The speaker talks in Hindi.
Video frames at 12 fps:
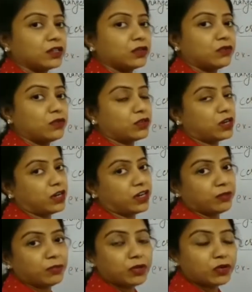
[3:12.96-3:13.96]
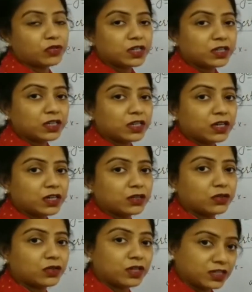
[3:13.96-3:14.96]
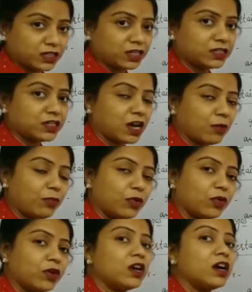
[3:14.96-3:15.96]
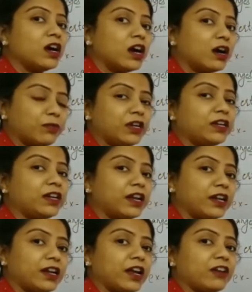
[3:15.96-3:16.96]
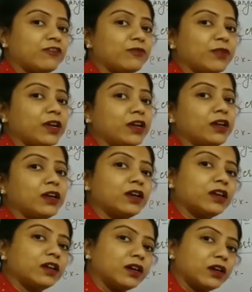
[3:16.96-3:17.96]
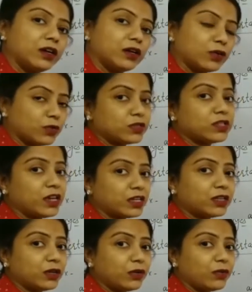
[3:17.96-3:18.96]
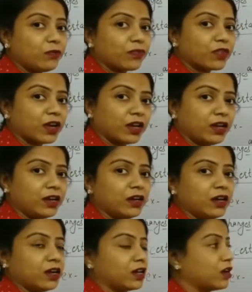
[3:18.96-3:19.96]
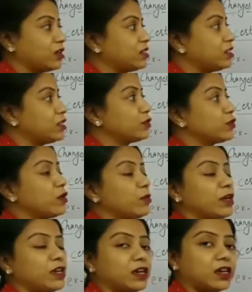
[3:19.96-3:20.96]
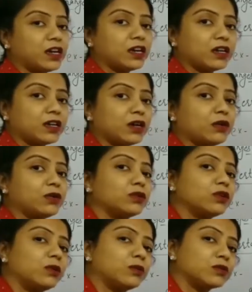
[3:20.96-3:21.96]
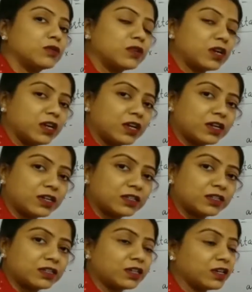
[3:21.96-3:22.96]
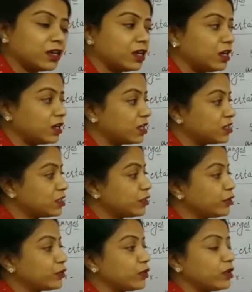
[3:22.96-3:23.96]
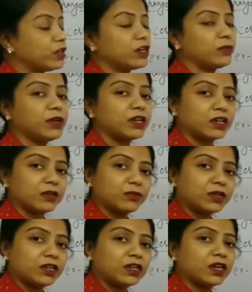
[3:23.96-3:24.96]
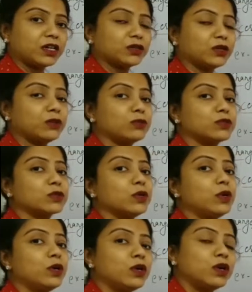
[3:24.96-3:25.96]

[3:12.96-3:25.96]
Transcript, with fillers: तो वो ठंडी भी हो जाती है तो ये चेंज आप लोग अपनी डेली लाइफ में रोज देखते हो है ना किसी चीज़ को हमें ठंडा करना हो तो हम उसको ठंडा कर देते हैं किसी चीज़ को अगर हमें गर्म करना है तो हम उसको